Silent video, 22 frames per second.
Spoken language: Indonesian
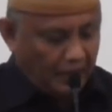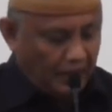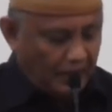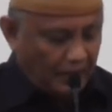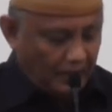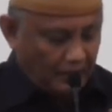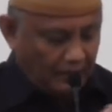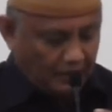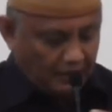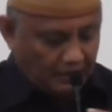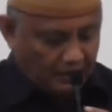
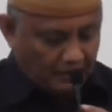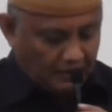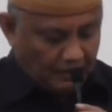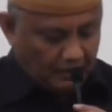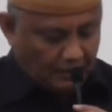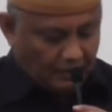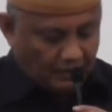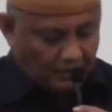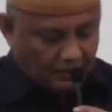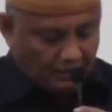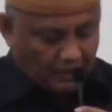Inilah
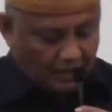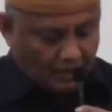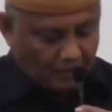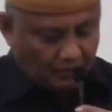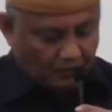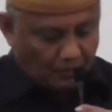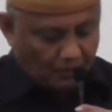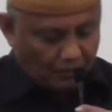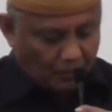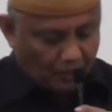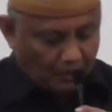
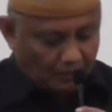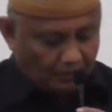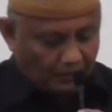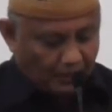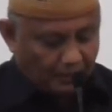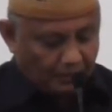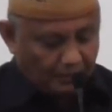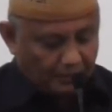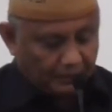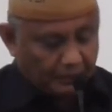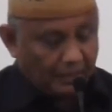yang
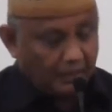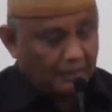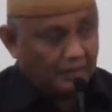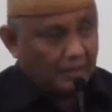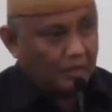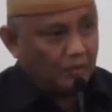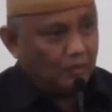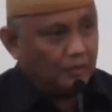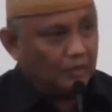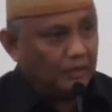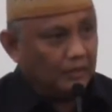membuat para
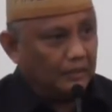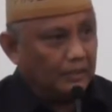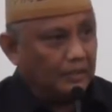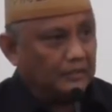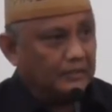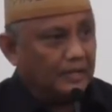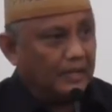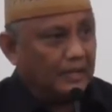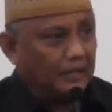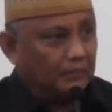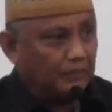petani
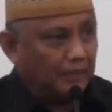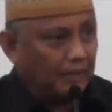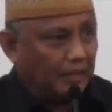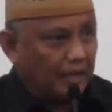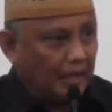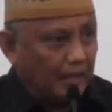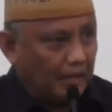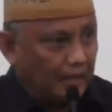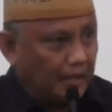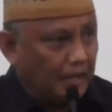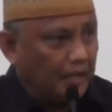jagung kita
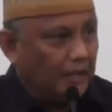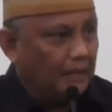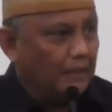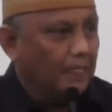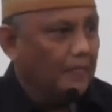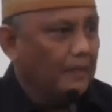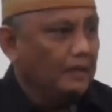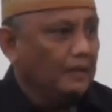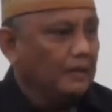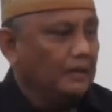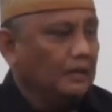sangat
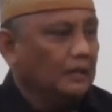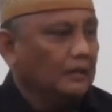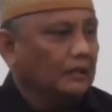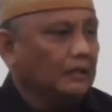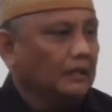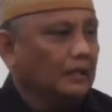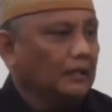bergairah